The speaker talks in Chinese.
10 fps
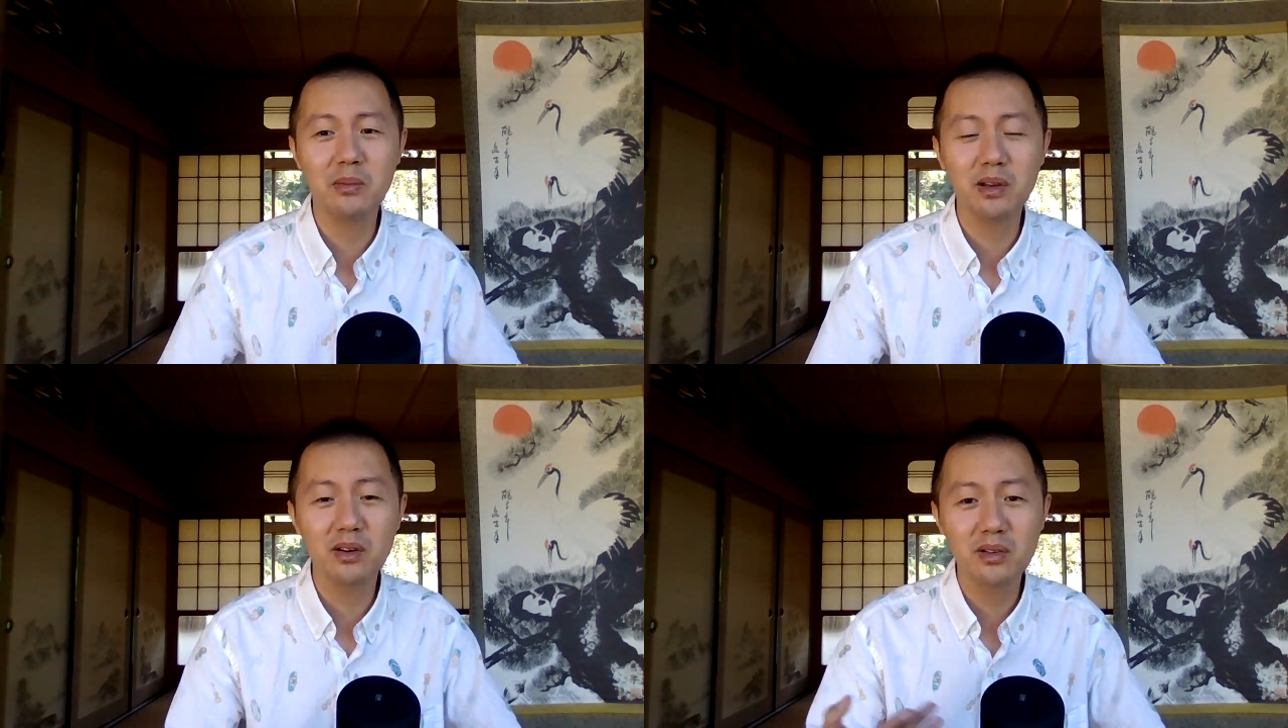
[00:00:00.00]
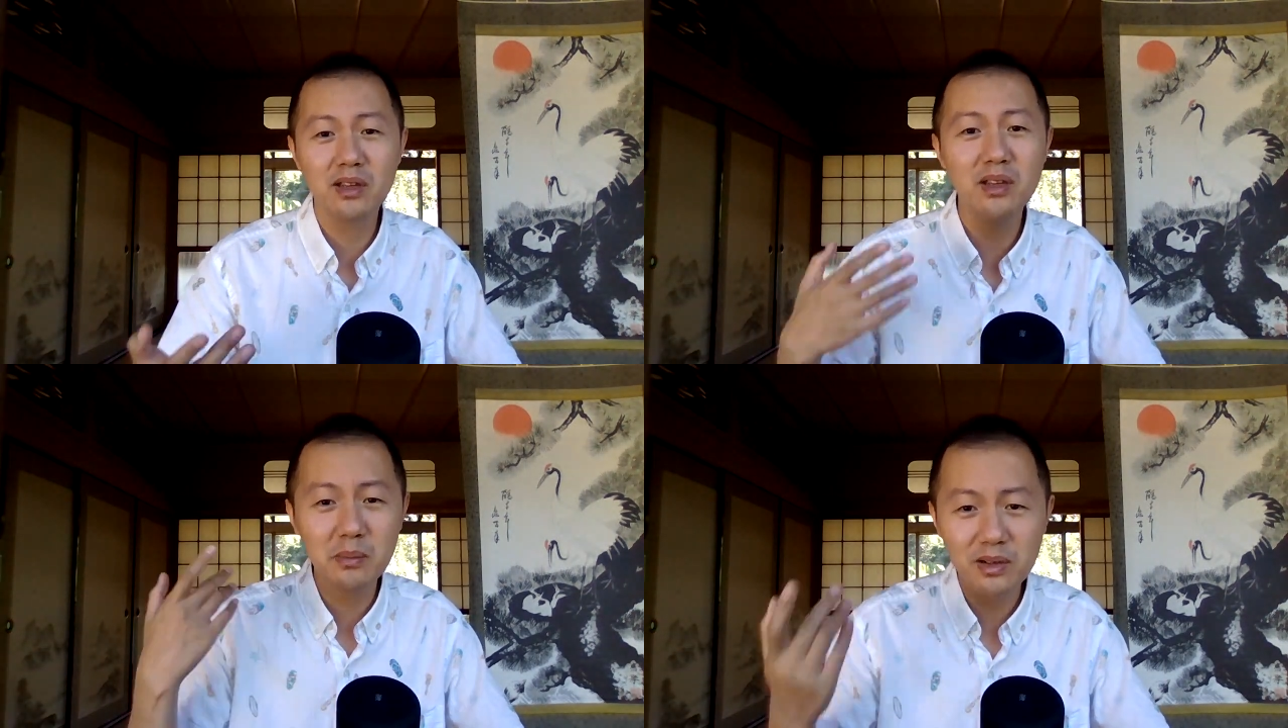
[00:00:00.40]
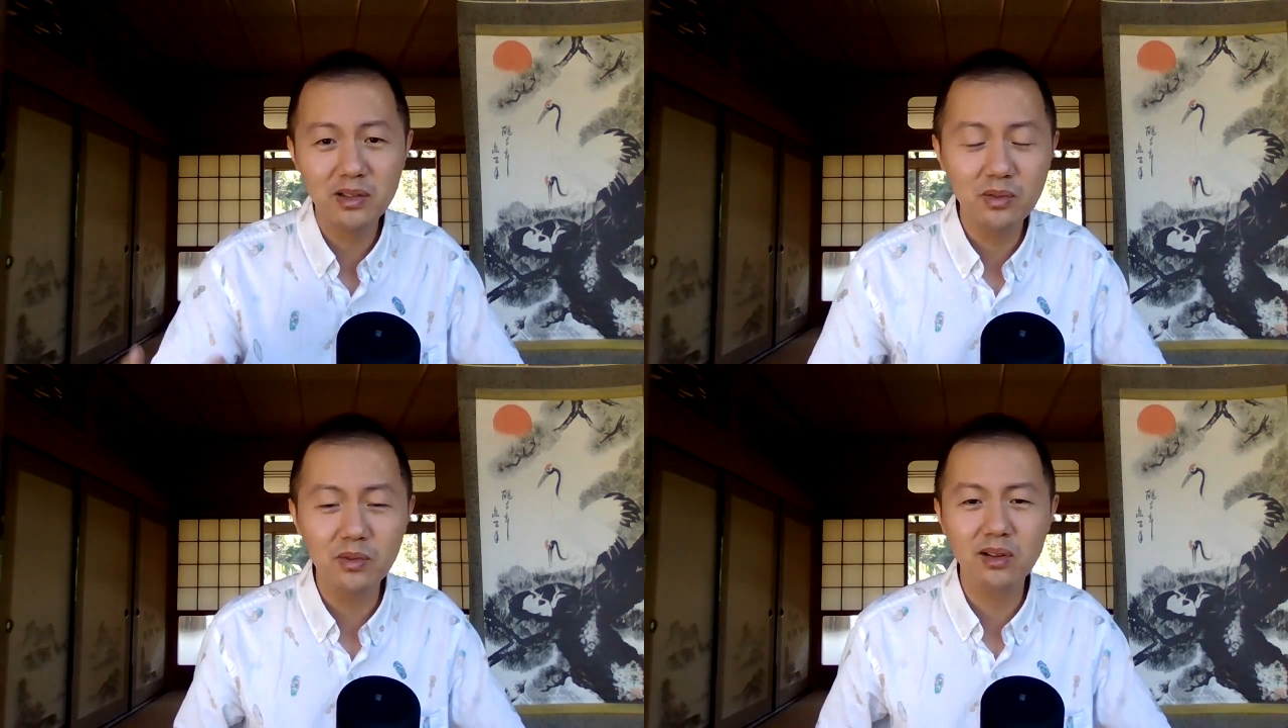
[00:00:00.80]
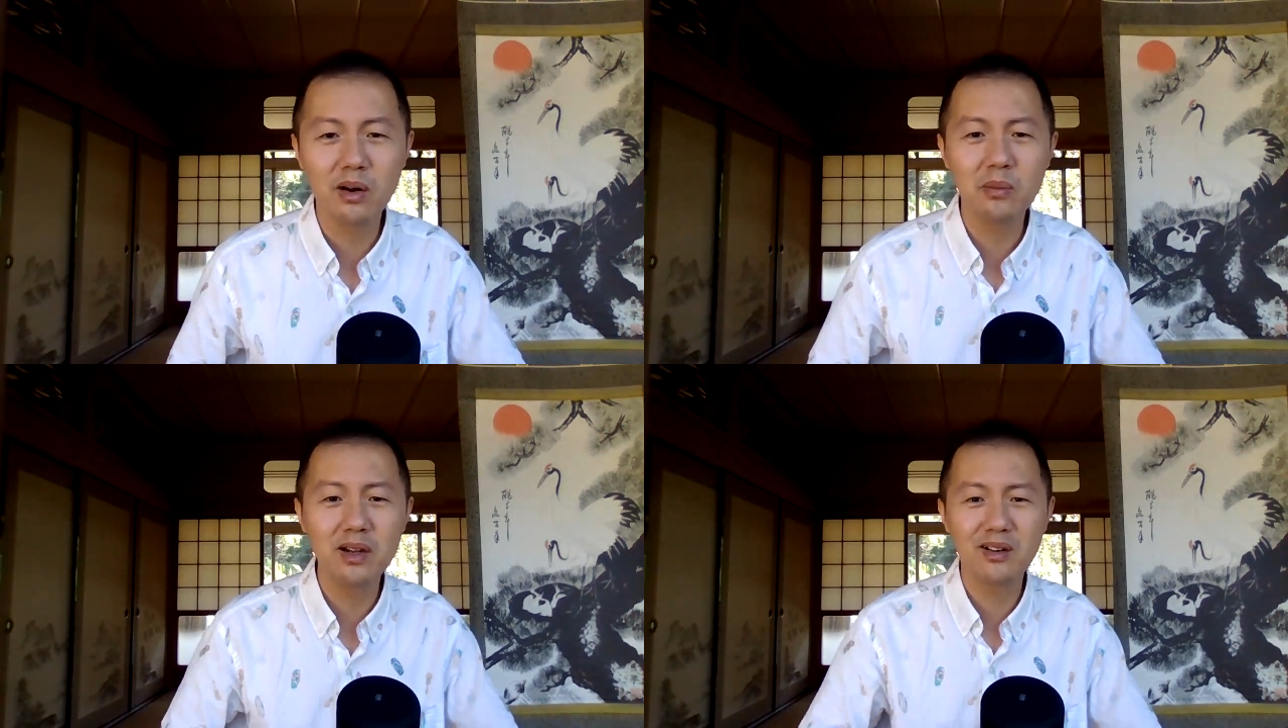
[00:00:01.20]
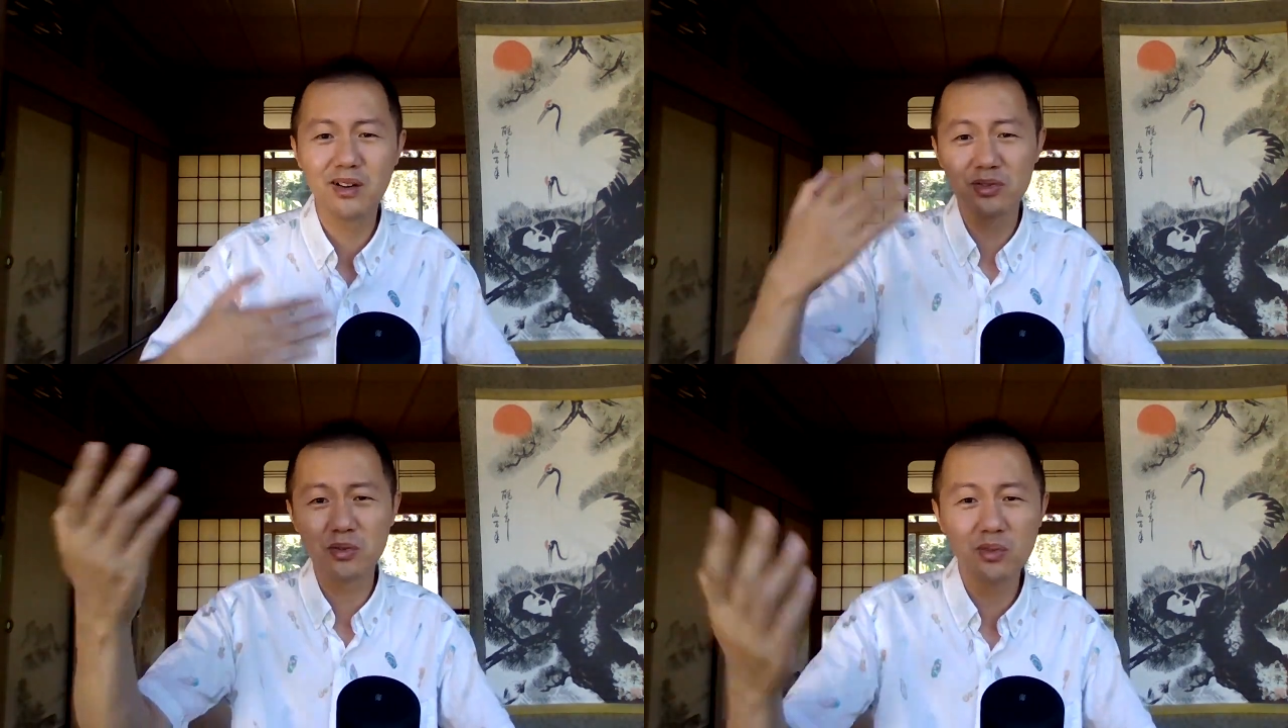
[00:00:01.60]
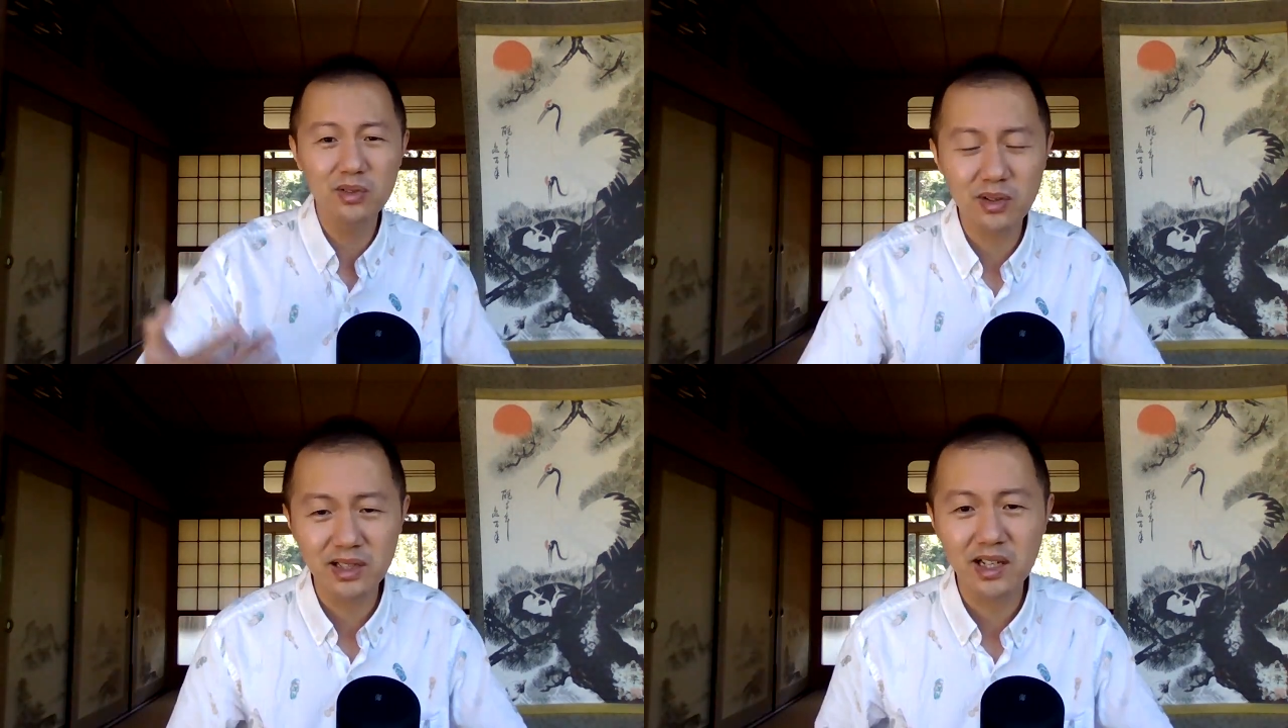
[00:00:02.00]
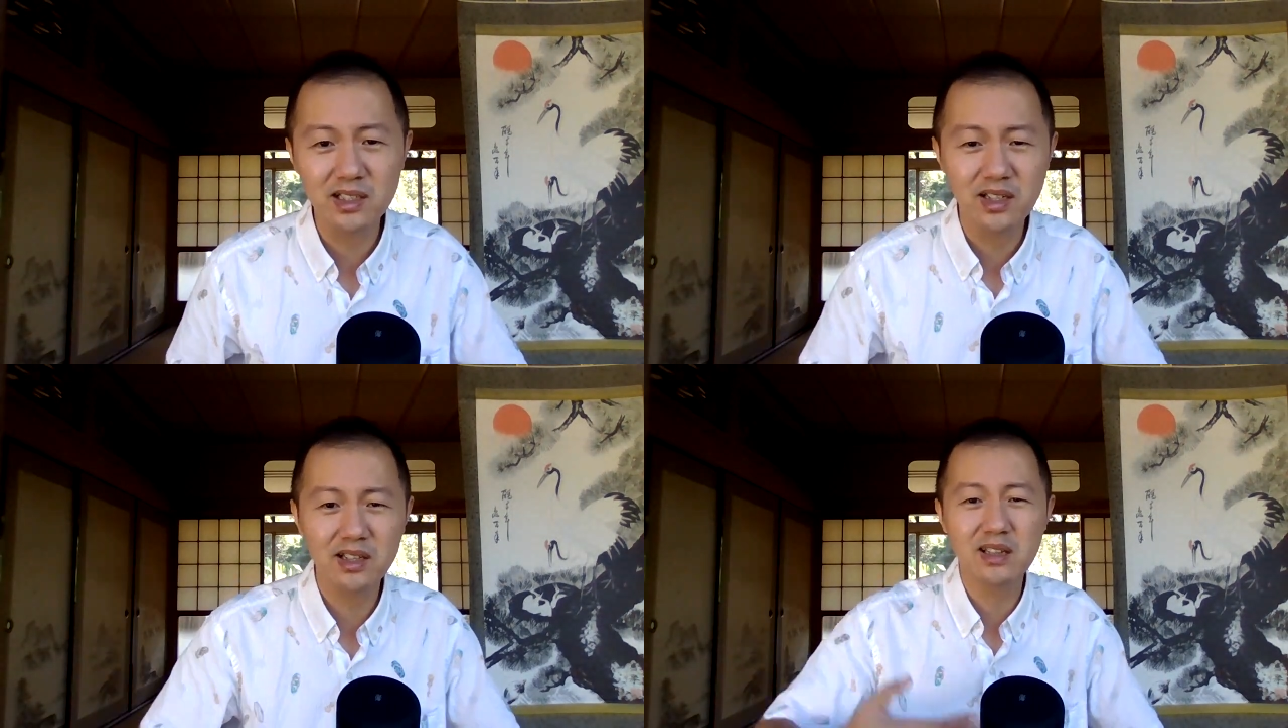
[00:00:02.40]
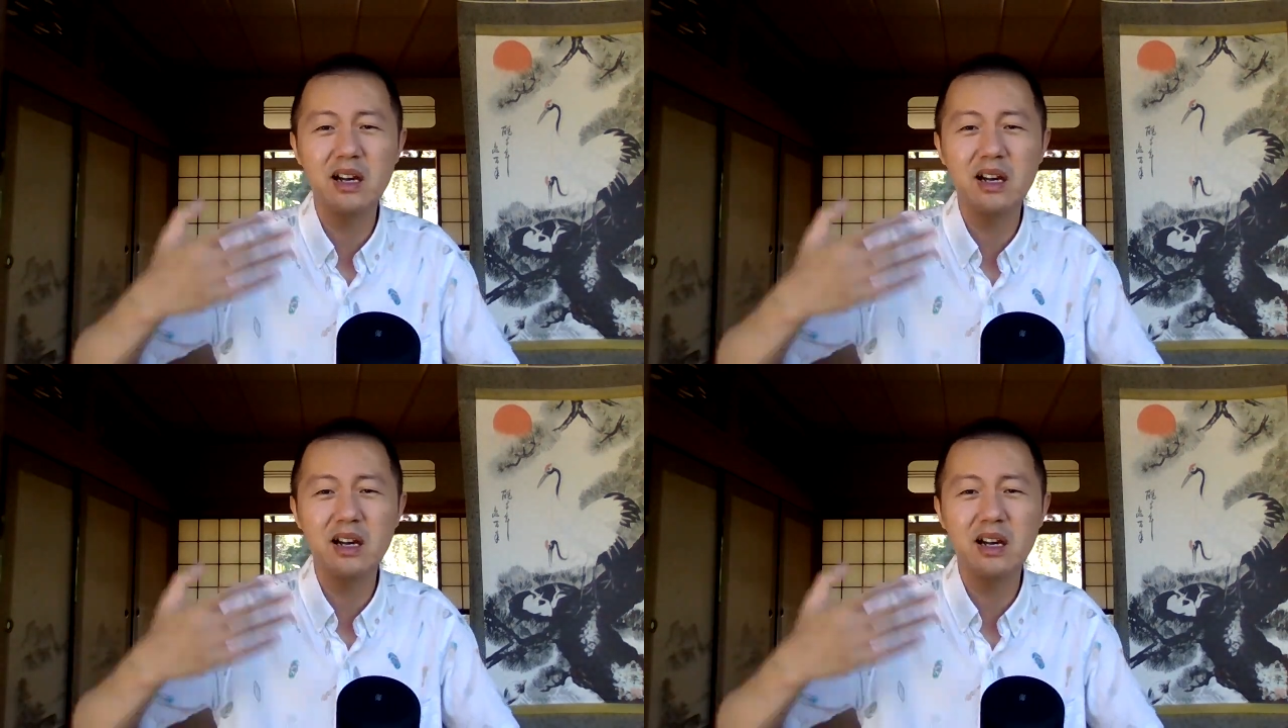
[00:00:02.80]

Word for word: 不要一门一股脑门哦，中国赚大钱了，